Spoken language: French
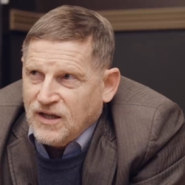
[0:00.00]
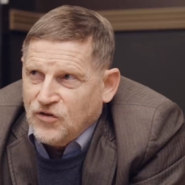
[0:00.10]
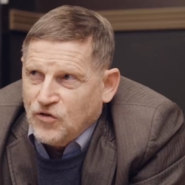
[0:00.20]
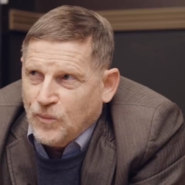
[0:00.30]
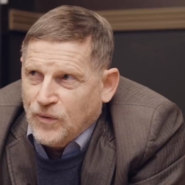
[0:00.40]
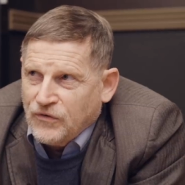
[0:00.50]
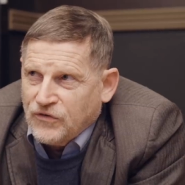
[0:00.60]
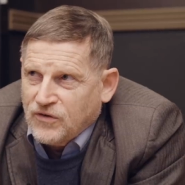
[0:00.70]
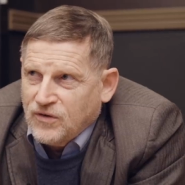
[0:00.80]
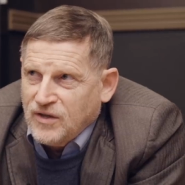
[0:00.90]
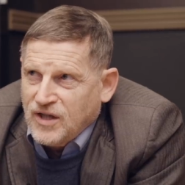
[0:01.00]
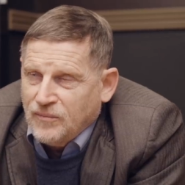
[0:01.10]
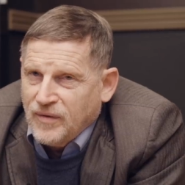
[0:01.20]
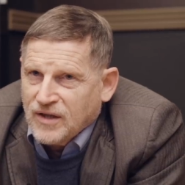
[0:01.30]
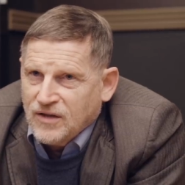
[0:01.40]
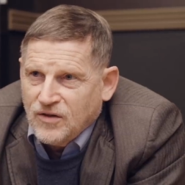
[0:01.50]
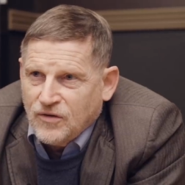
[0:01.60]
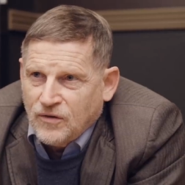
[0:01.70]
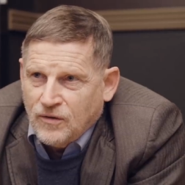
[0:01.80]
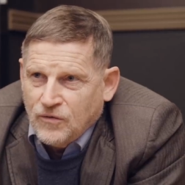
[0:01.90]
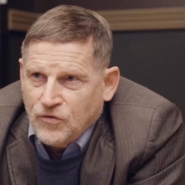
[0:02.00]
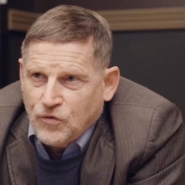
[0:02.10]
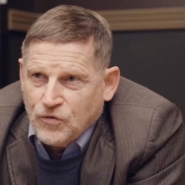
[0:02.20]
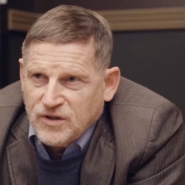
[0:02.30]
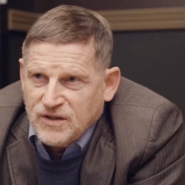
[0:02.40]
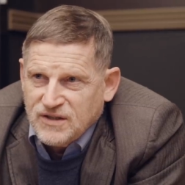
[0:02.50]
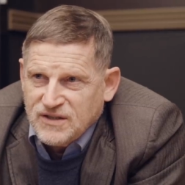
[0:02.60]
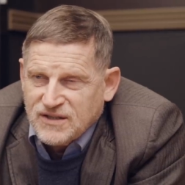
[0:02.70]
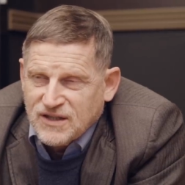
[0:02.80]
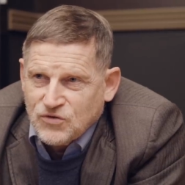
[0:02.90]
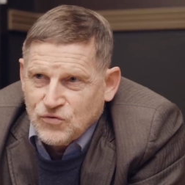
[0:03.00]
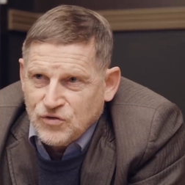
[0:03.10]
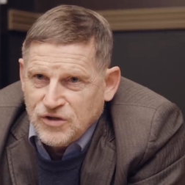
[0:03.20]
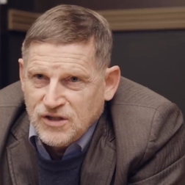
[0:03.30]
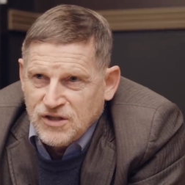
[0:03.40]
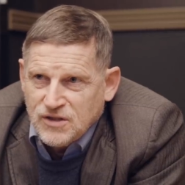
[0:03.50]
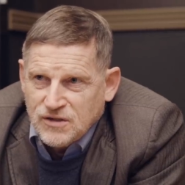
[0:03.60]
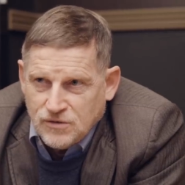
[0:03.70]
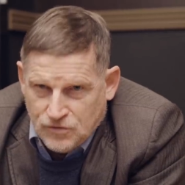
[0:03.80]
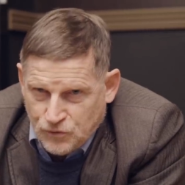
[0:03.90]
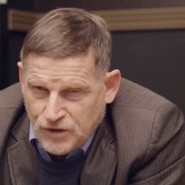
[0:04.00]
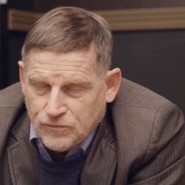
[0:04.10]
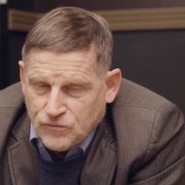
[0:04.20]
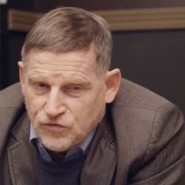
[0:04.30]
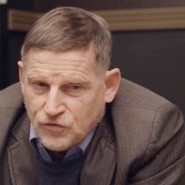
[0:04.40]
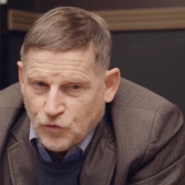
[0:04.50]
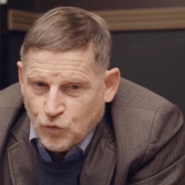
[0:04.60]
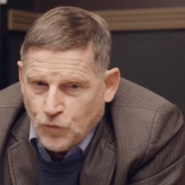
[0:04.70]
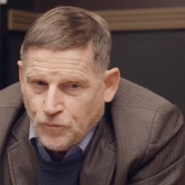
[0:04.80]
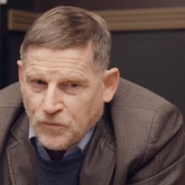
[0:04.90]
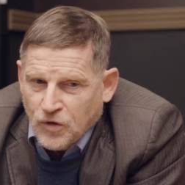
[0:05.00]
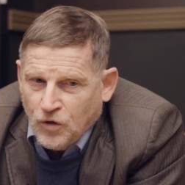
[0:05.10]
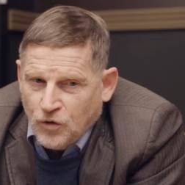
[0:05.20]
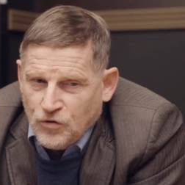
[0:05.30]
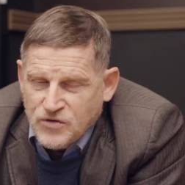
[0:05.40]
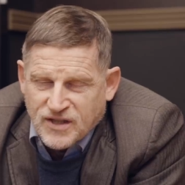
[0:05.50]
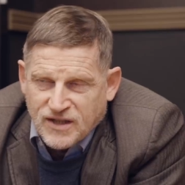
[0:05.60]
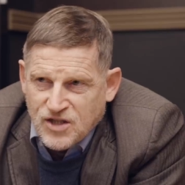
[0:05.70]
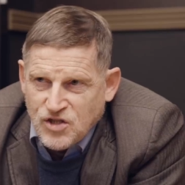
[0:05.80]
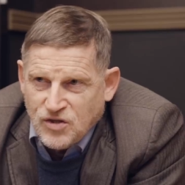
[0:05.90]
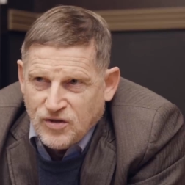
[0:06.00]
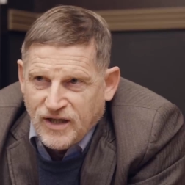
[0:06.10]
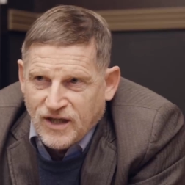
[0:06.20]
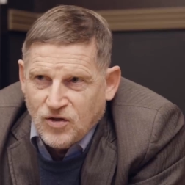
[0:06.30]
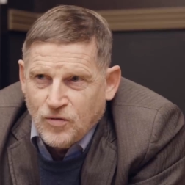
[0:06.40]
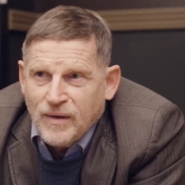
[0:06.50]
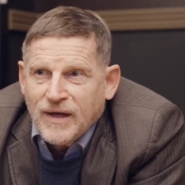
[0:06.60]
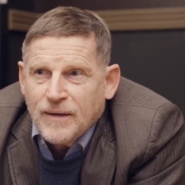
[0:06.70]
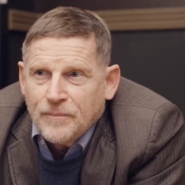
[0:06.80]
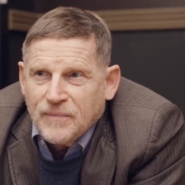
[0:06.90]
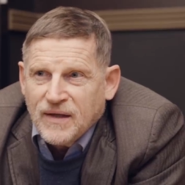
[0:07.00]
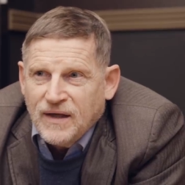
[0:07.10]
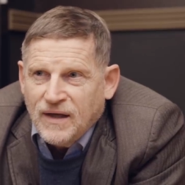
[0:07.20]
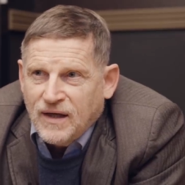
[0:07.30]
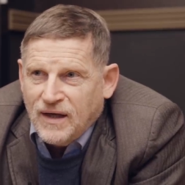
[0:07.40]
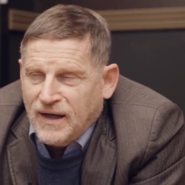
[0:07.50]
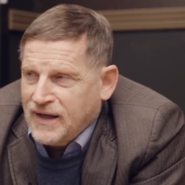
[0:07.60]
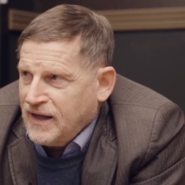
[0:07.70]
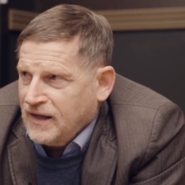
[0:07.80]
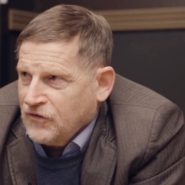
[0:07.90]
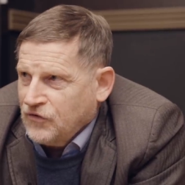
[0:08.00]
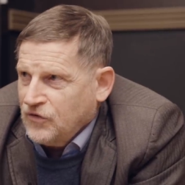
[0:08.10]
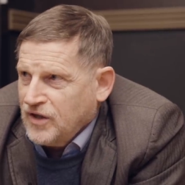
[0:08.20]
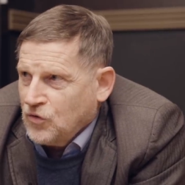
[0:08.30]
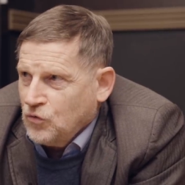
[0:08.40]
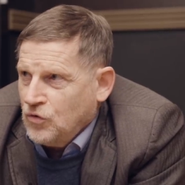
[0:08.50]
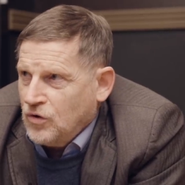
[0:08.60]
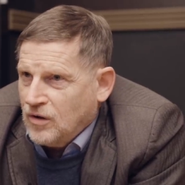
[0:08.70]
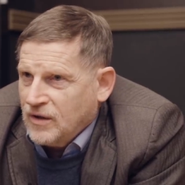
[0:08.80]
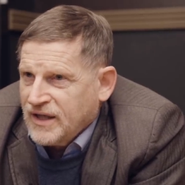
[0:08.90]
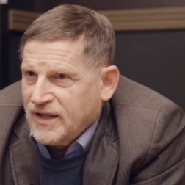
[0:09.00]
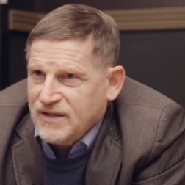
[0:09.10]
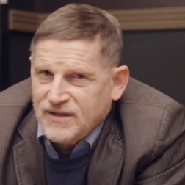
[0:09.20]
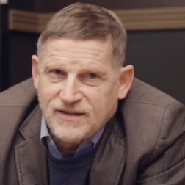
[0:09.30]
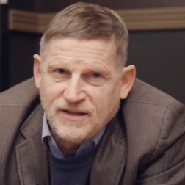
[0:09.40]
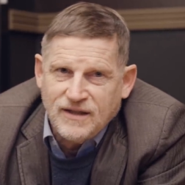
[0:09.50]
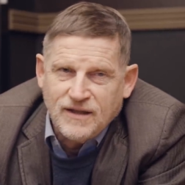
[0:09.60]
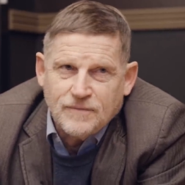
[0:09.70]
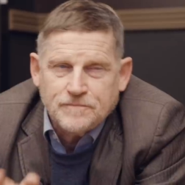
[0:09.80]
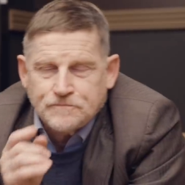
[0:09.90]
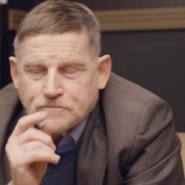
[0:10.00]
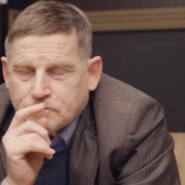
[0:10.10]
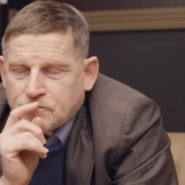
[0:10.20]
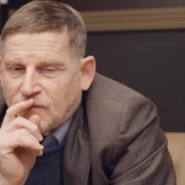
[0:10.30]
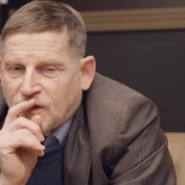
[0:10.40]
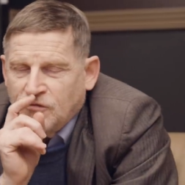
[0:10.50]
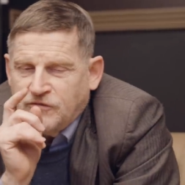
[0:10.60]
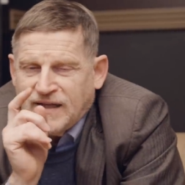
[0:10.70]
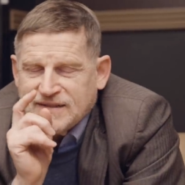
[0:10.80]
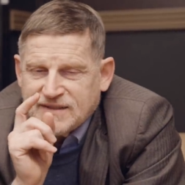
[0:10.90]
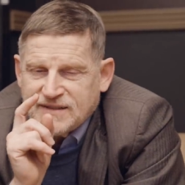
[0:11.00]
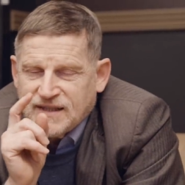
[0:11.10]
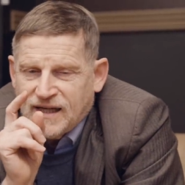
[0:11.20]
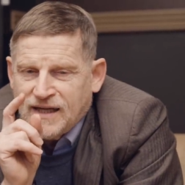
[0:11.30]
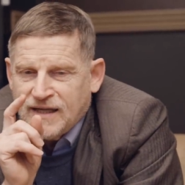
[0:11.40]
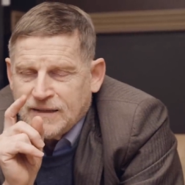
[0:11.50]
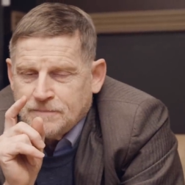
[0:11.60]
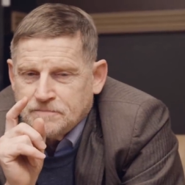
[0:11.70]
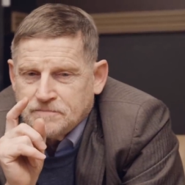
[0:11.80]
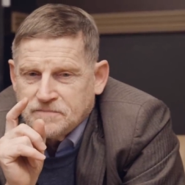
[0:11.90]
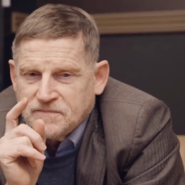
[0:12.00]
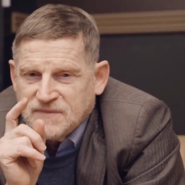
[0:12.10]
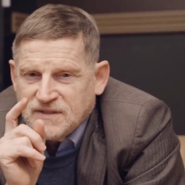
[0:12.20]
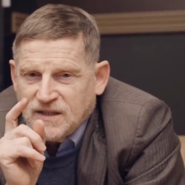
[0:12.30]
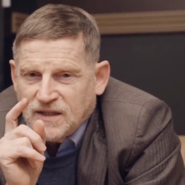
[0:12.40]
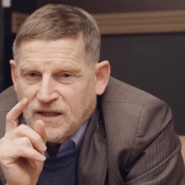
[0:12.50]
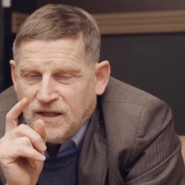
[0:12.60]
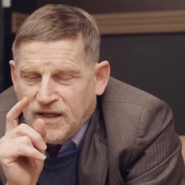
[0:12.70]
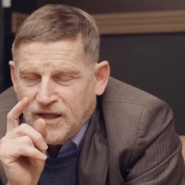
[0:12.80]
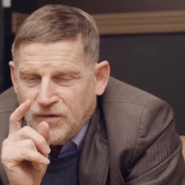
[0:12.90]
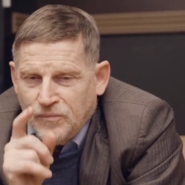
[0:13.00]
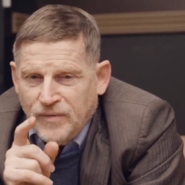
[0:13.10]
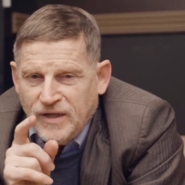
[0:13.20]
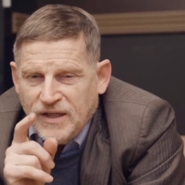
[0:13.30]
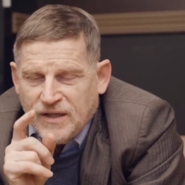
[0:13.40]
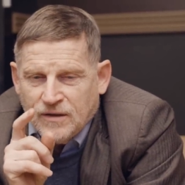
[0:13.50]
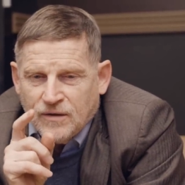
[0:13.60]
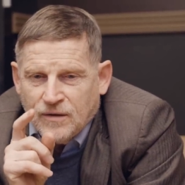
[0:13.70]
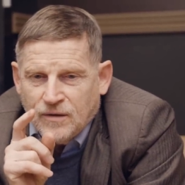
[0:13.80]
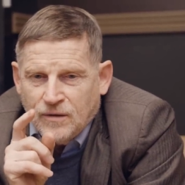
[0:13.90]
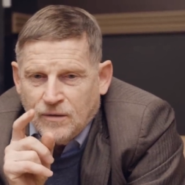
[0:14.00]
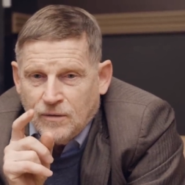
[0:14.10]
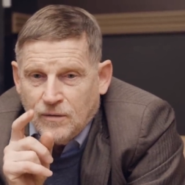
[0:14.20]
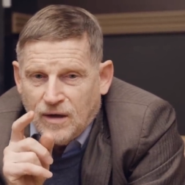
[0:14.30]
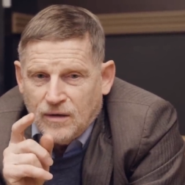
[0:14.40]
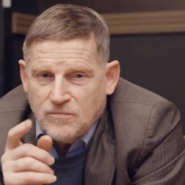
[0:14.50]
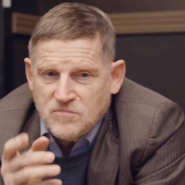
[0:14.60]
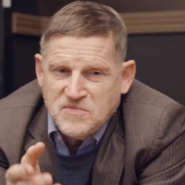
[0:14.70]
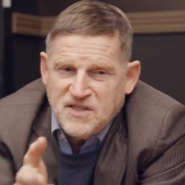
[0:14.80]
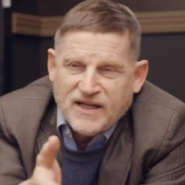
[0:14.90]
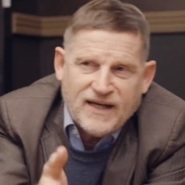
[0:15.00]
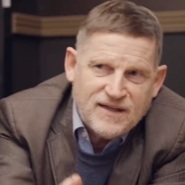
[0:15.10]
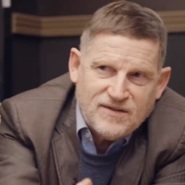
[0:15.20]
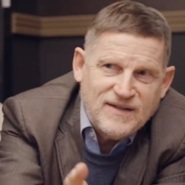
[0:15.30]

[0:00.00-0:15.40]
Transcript: Et je pense qu'il y a maintenant, du côté des États-Unis, euh, oui, surtout, une stratégie de guerre globale. La guerre se déroule en réalité face à l'ennemi euh, direct,